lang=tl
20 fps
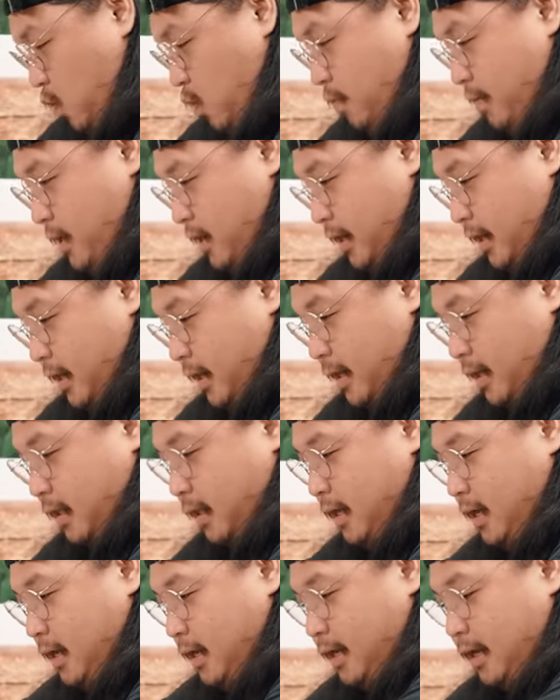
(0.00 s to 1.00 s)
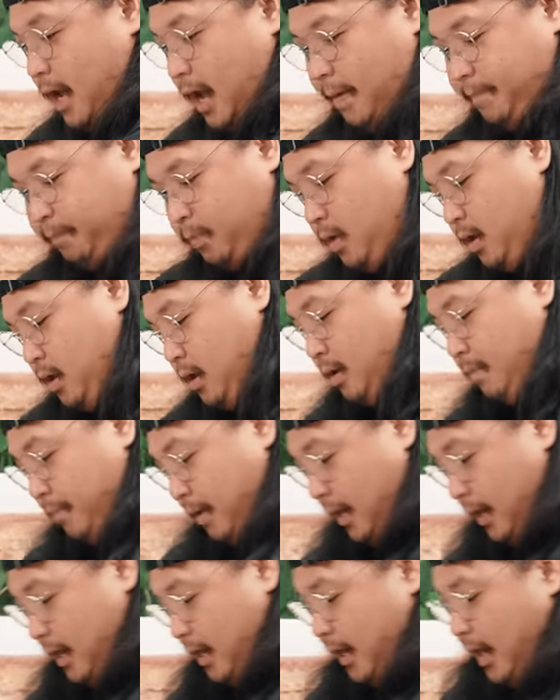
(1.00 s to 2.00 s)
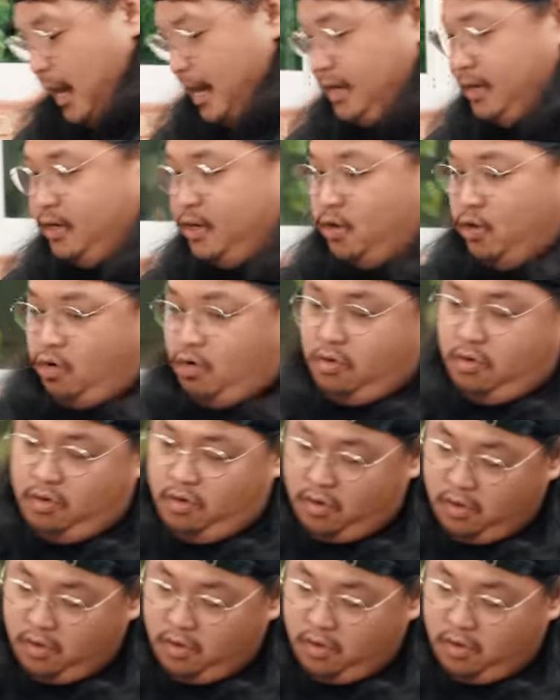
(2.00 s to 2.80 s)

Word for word: Very hot. Yan. Pagkalagay nyo,